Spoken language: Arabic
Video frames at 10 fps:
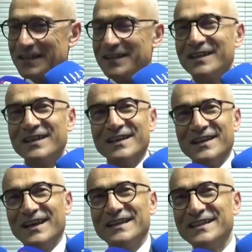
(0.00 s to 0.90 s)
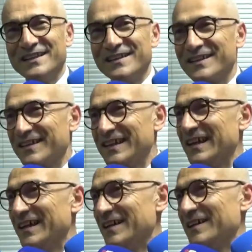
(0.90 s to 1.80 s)
لان هيدي
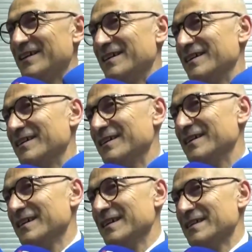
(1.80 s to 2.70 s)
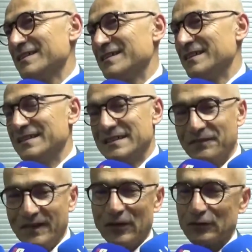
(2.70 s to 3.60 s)
كلها سي دي
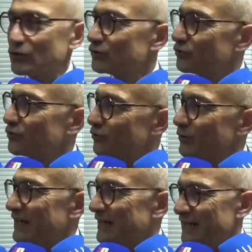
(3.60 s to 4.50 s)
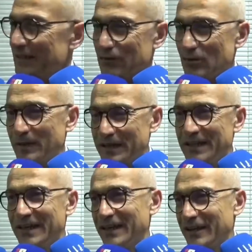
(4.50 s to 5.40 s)
زافير انتر نو
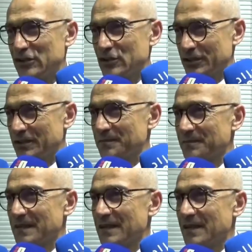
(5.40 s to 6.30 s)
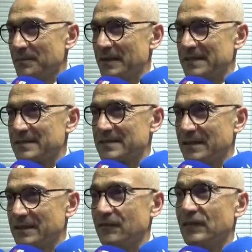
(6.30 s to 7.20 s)
والكومباني اير بس
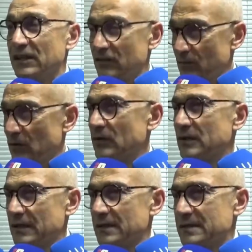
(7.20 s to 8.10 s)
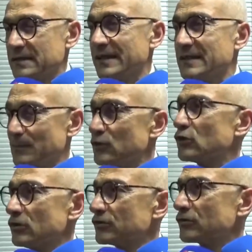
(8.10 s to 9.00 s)
ديفينيتيفمون سي ان دي بلو
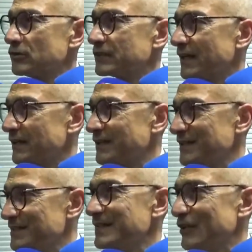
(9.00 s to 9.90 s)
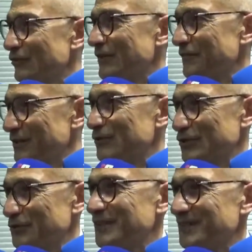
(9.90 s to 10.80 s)
كونتر كونترا كي سيني ان افريك اجوردي